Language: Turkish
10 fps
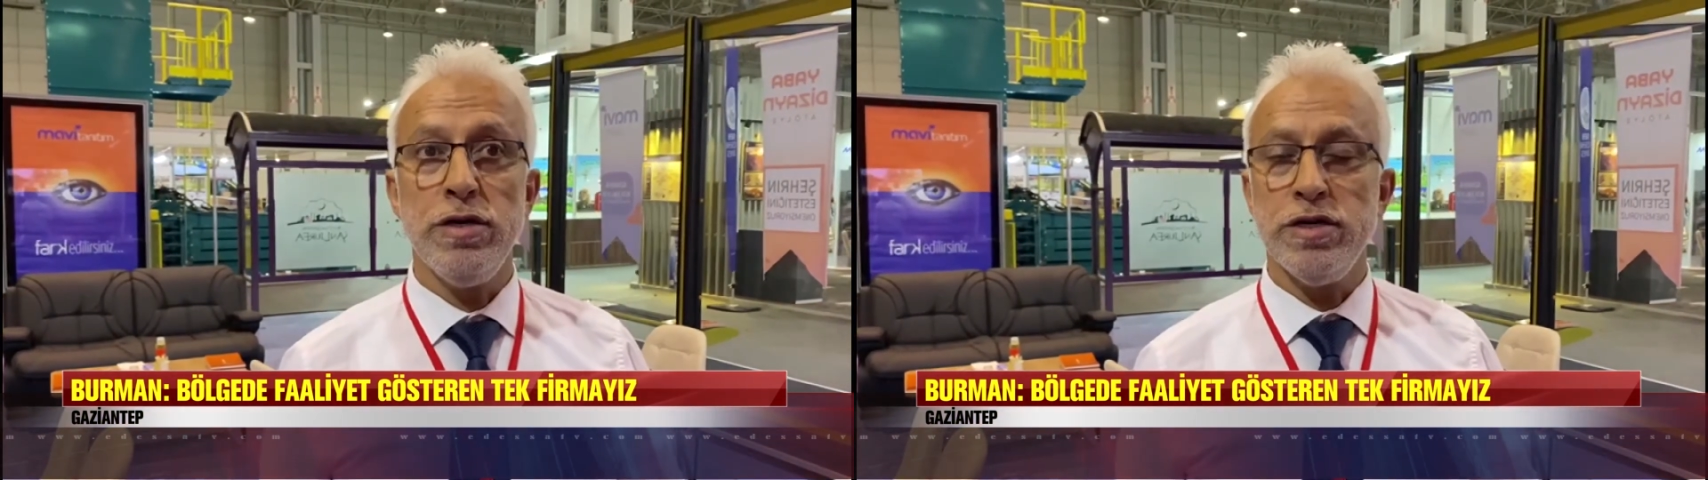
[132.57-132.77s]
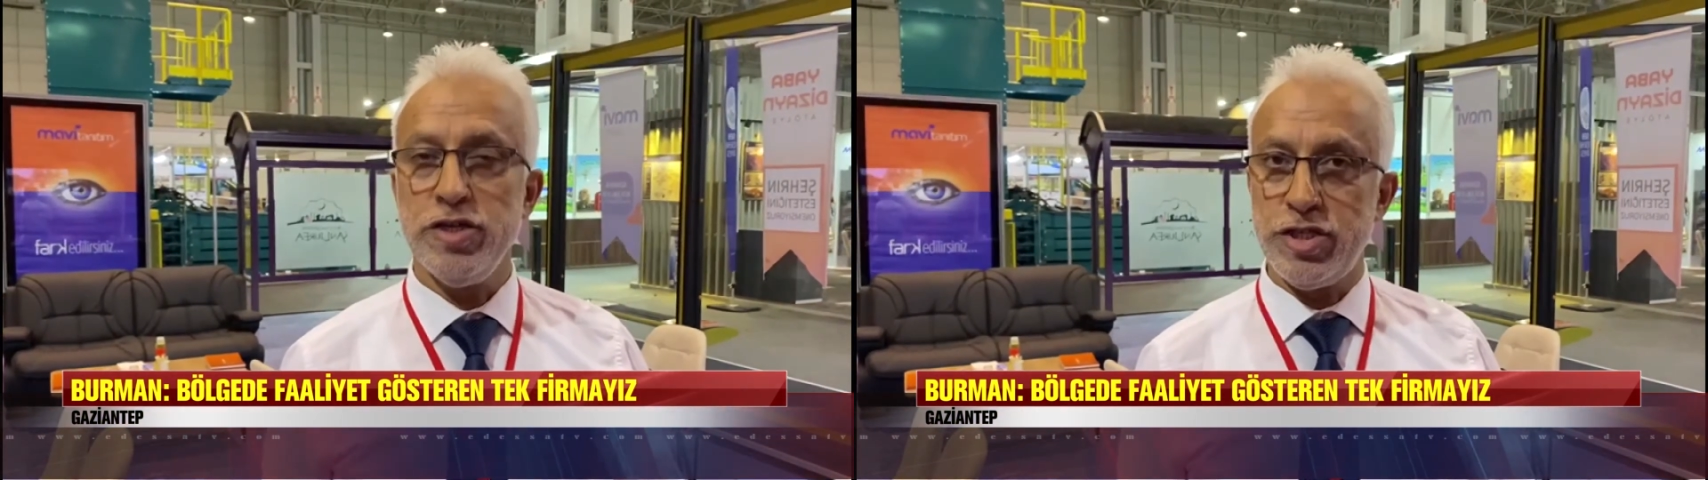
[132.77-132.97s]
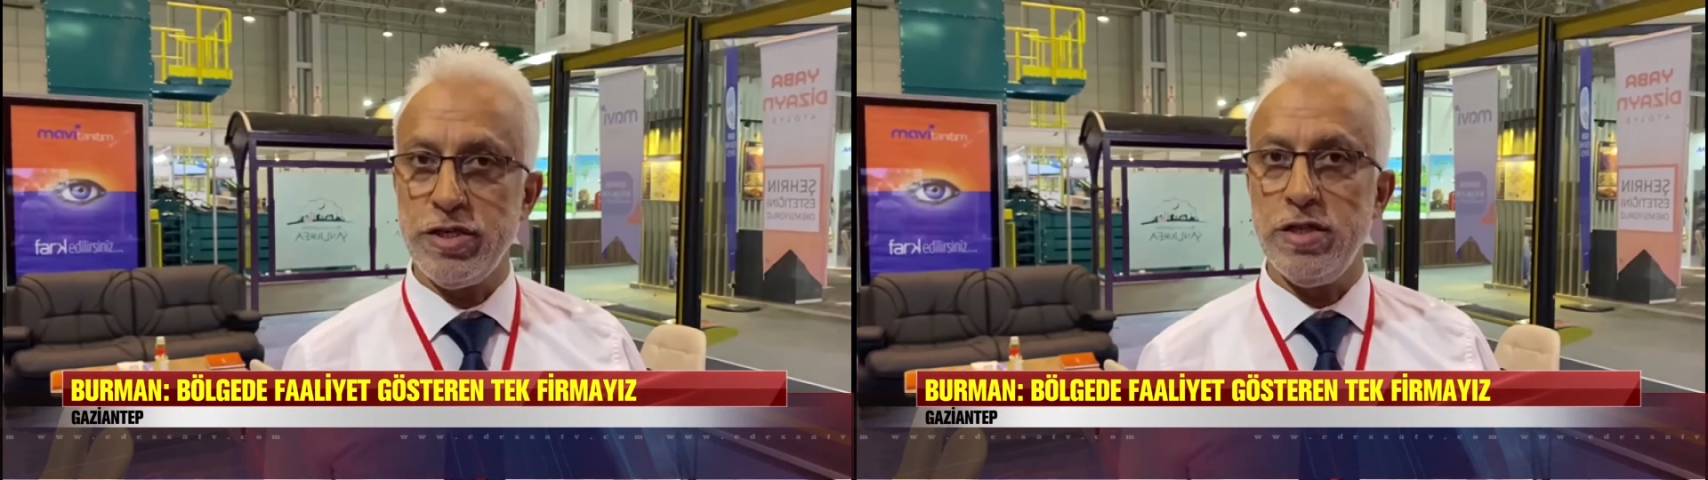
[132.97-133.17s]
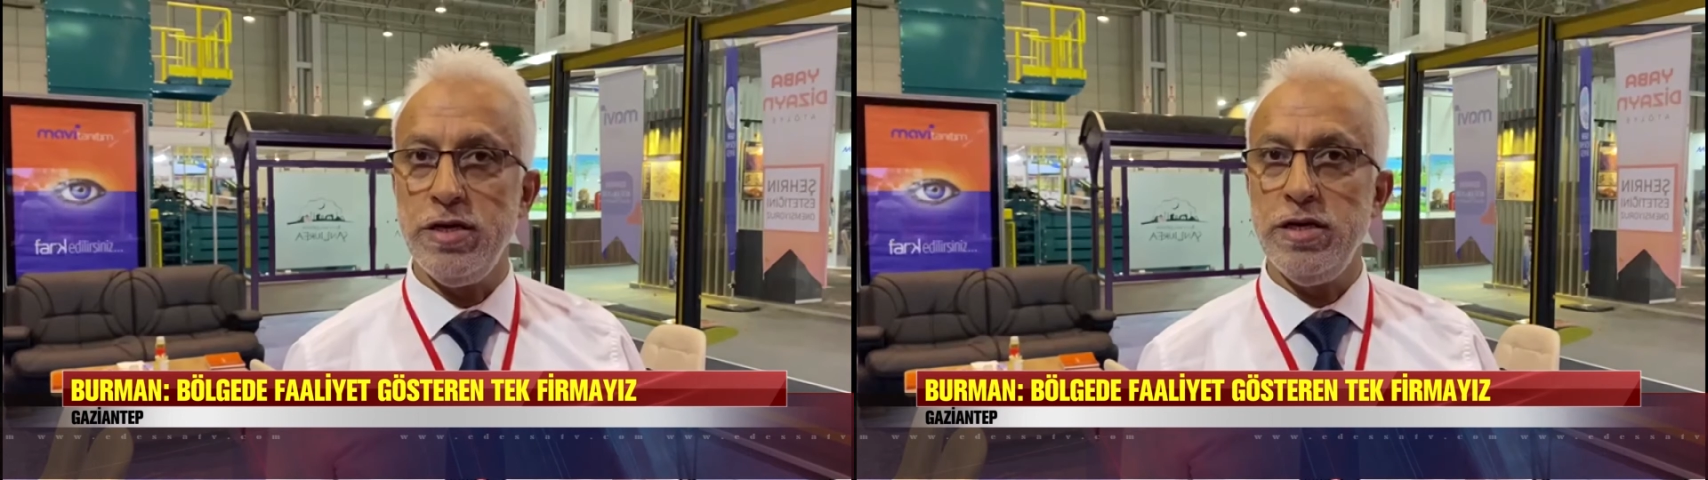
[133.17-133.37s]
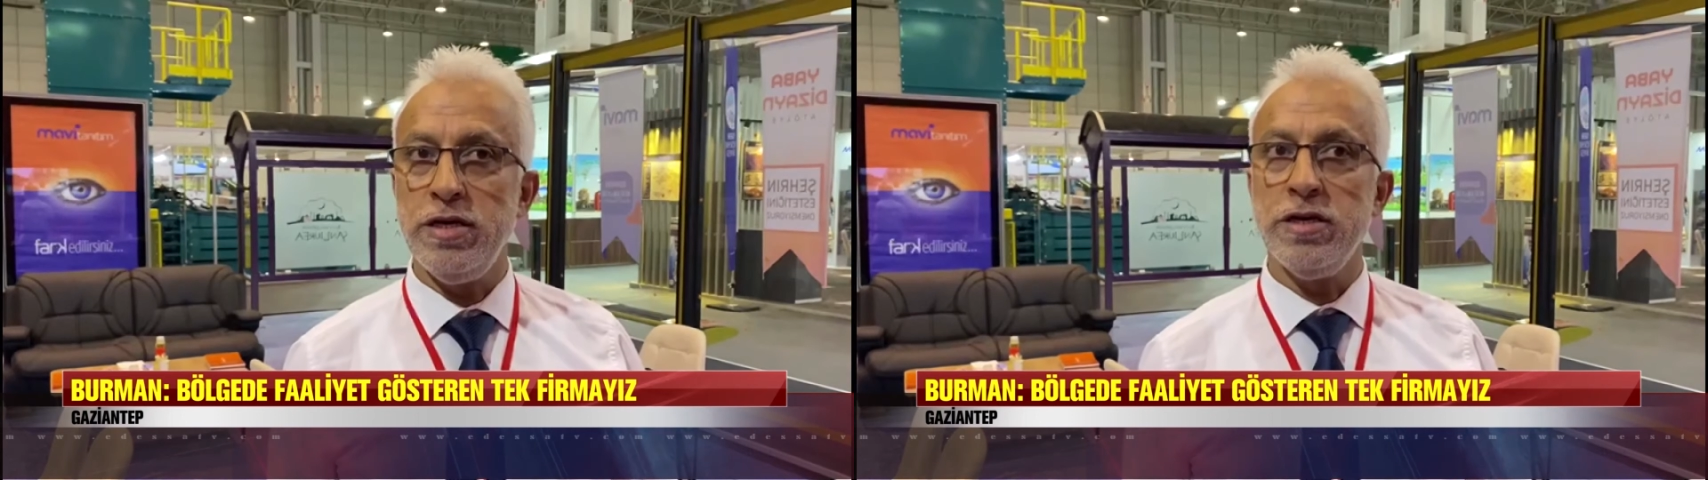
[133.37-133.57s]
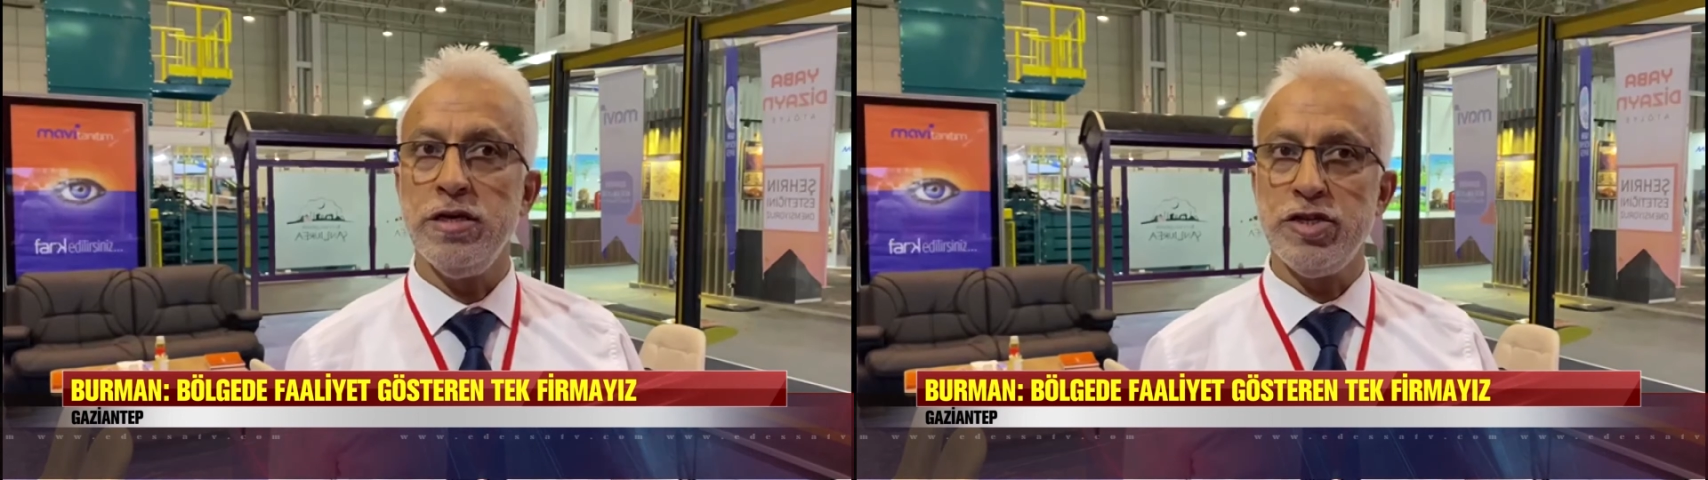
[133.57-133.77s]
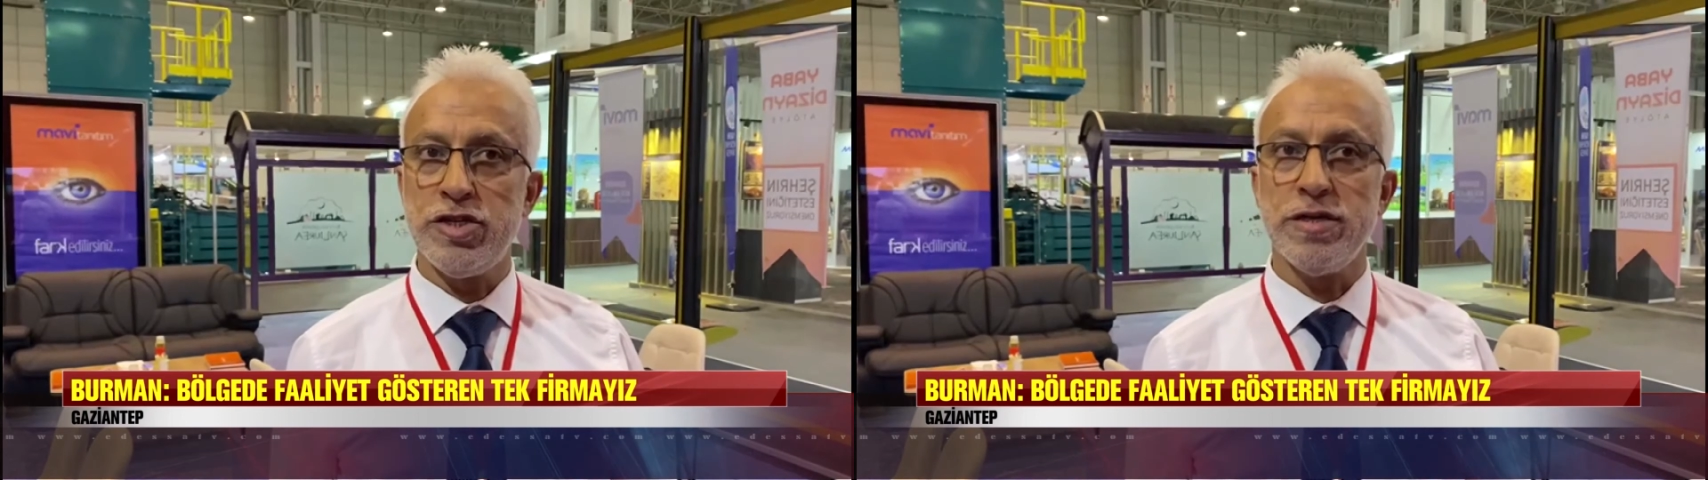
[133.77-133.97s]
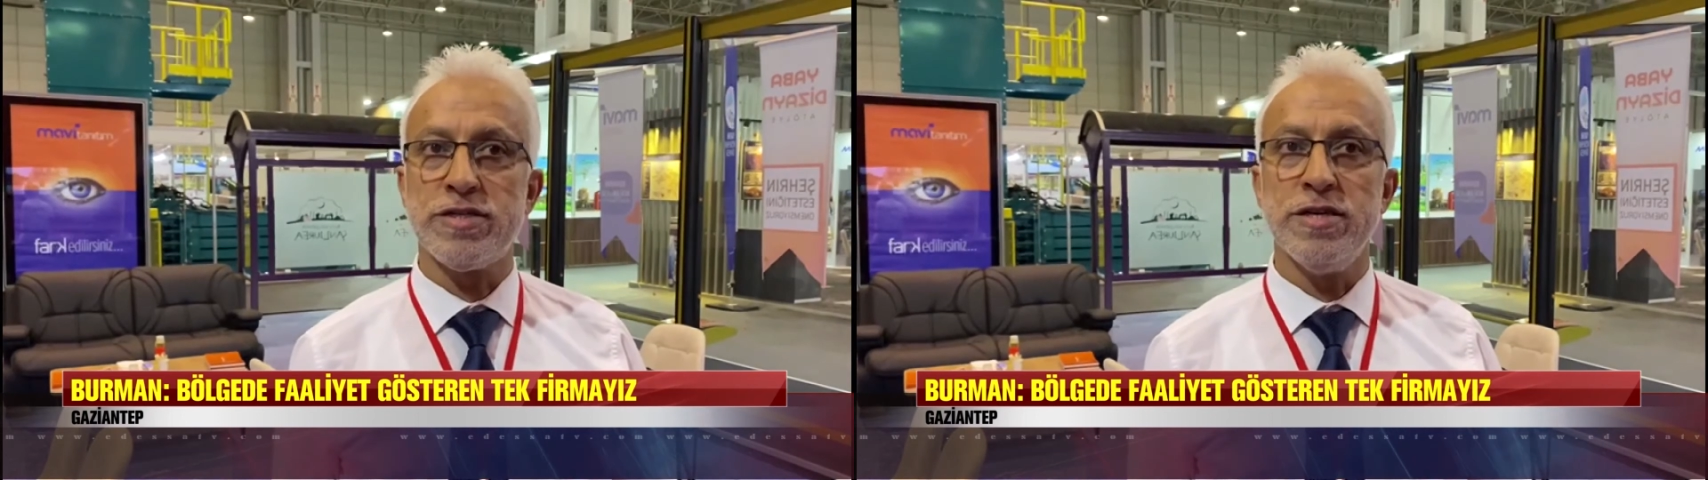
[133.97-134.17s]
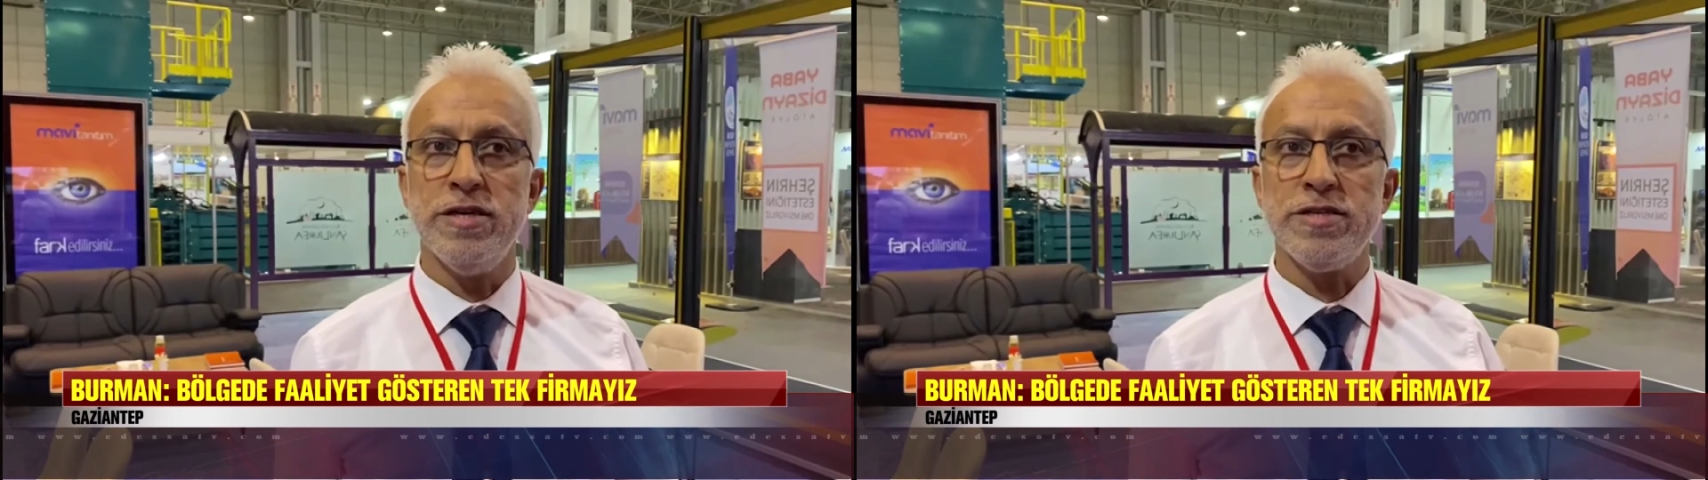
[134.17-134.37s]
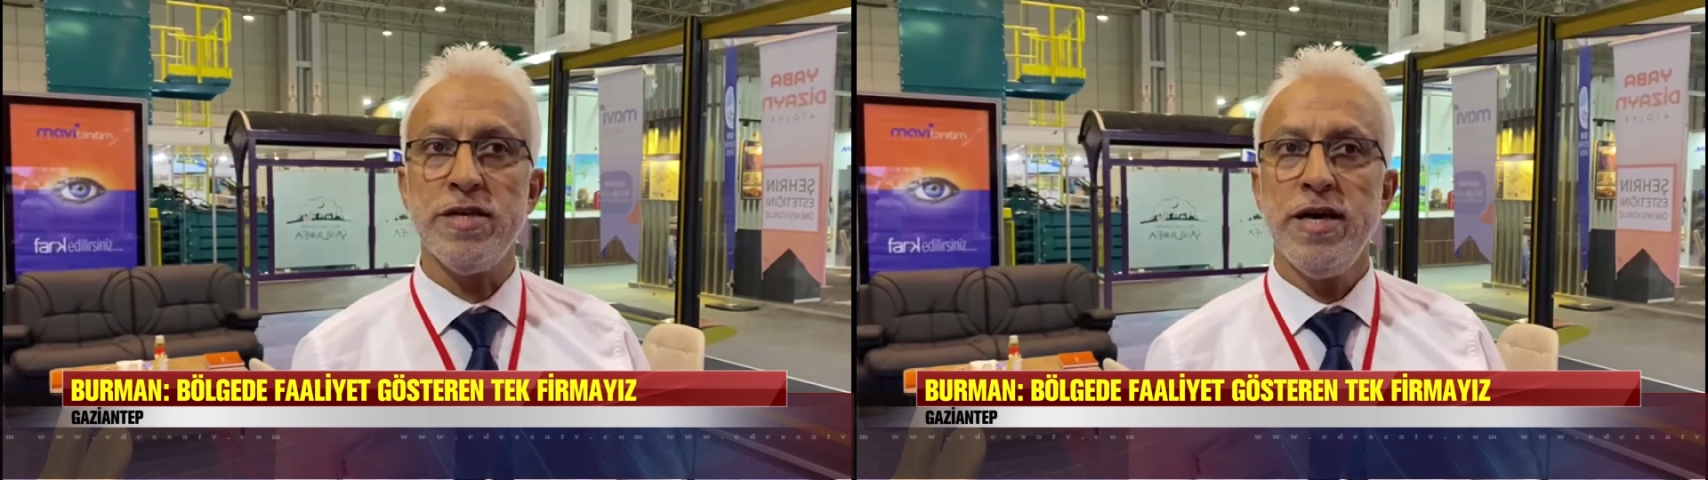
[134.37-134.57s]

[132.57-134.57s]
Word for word: ışıklı, ışıksız,